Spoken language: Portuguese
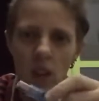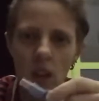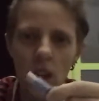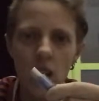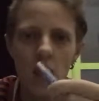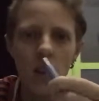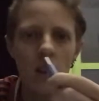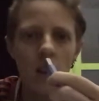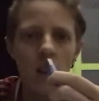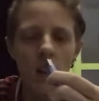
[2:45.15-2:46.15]
É,
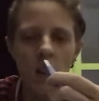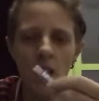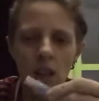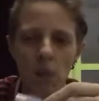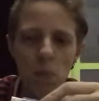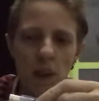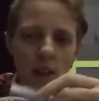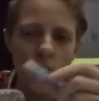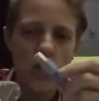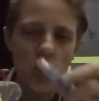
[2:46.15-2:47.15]
tava
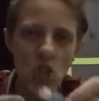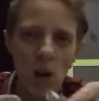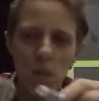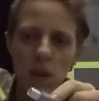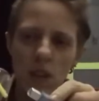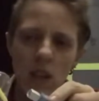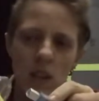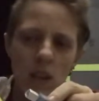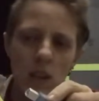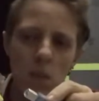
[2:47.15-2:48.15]
aprendendo C Sharp
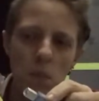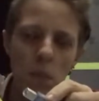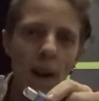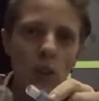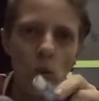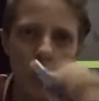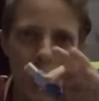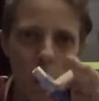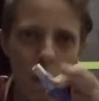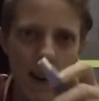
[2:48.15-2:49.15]
e Python,
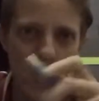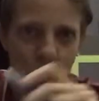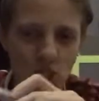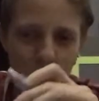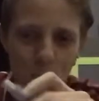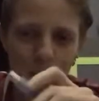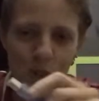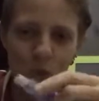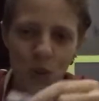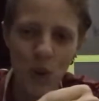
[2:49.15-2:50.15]
deu uma paradinha para
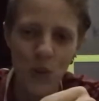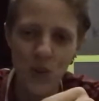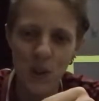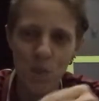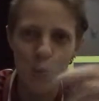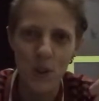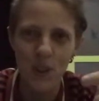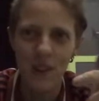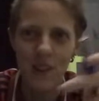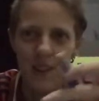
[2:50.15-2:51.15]
estudar o C,
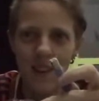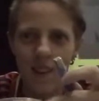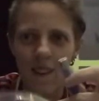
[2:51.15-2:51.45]
porque